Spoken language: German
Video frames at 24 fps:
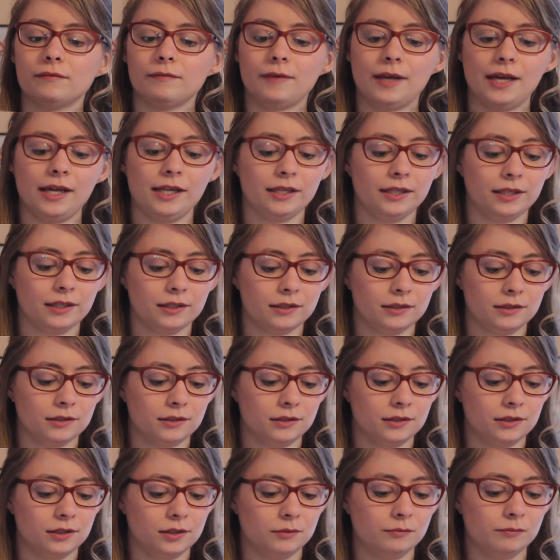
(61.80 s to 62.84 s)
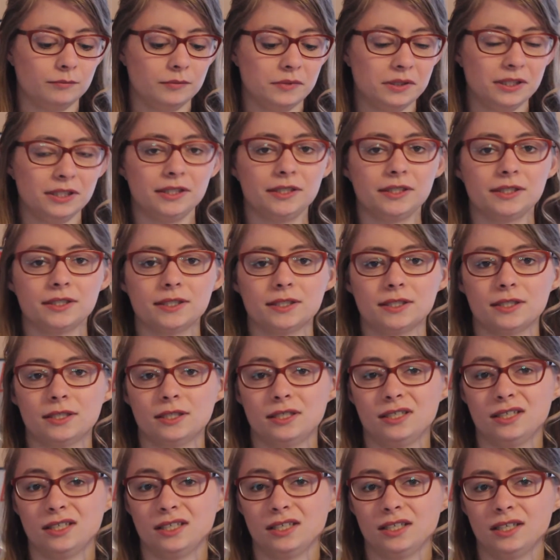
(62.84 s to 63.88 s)
welche mit
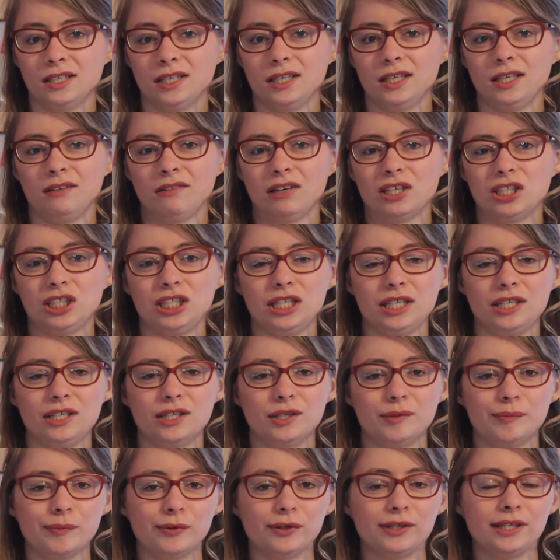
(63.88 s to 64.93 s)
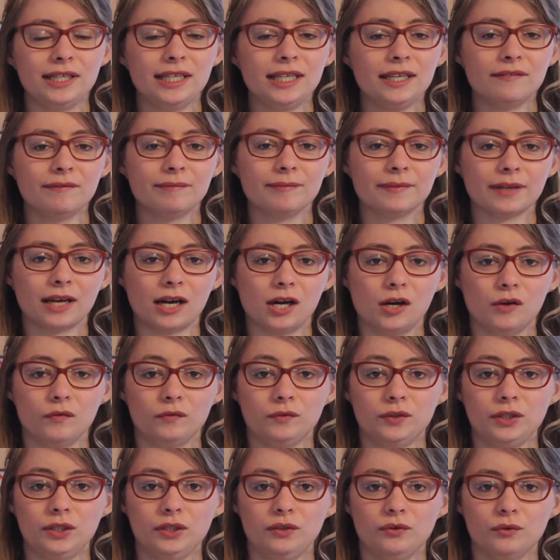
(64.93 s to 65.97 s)
verschiedenen Motiven drauf,
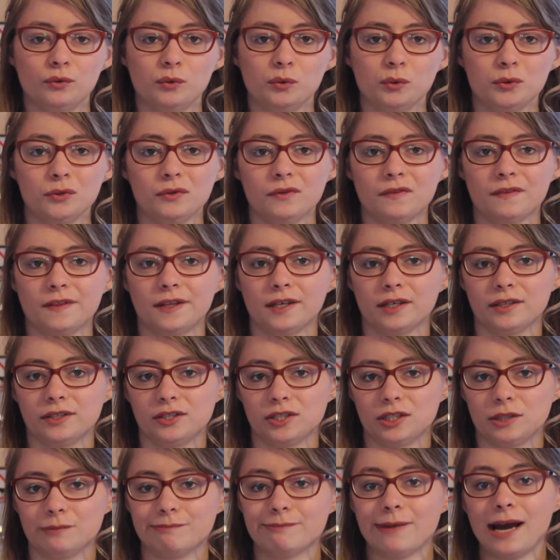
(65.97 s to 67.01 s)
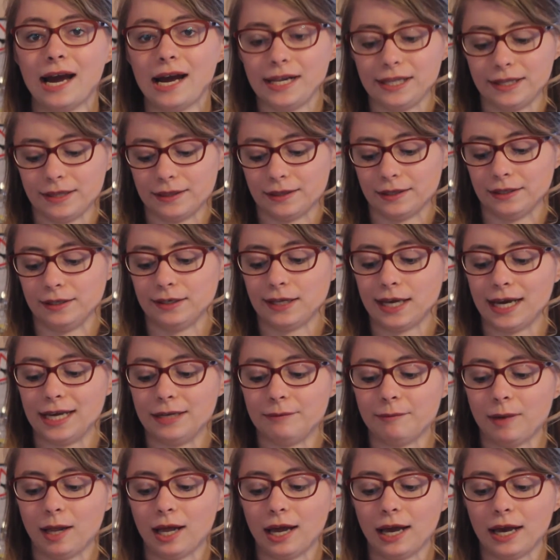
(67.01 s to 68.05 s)
die so künstlerisch gemalt sind.
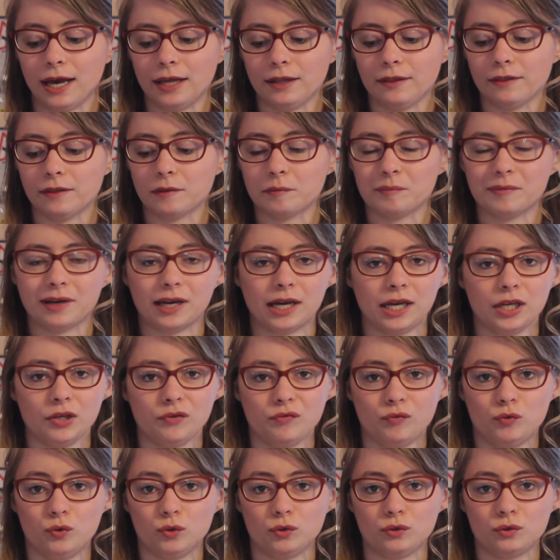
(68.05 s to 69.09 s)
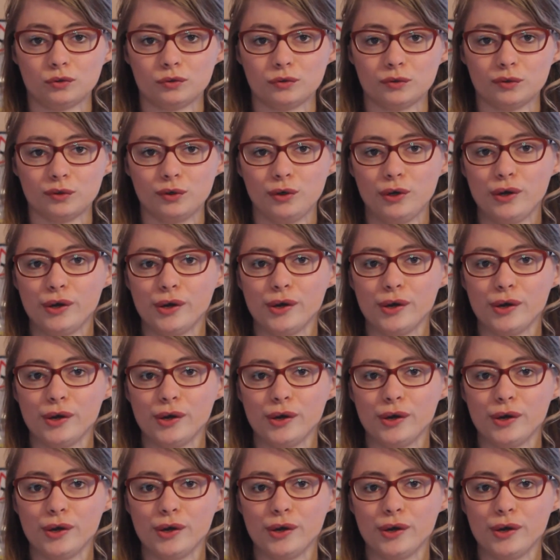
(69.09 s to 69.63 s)
Einmal eins im Bereich Foto,